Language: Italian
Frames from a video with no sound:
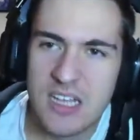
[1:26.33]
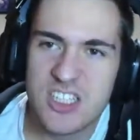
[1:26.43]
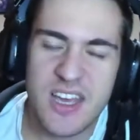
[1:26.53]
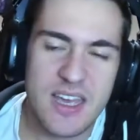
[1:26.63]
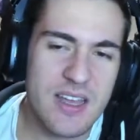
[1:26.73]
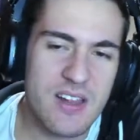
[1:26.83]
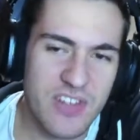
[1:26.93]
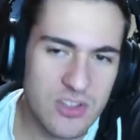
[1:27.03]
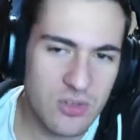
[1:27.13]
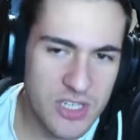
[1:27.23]
Cioè, il
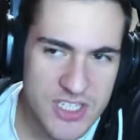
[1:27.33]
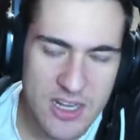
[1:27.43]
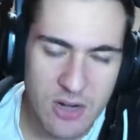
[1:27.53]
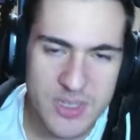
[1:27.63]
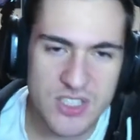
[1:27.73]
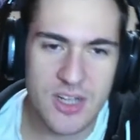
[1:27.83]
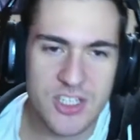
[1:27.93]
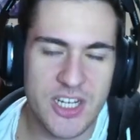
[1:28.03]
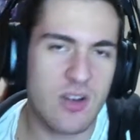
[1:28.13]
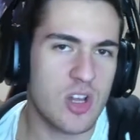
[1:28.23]
fatto che ci siano
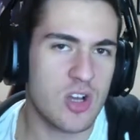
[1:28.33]
personaggi che hanno il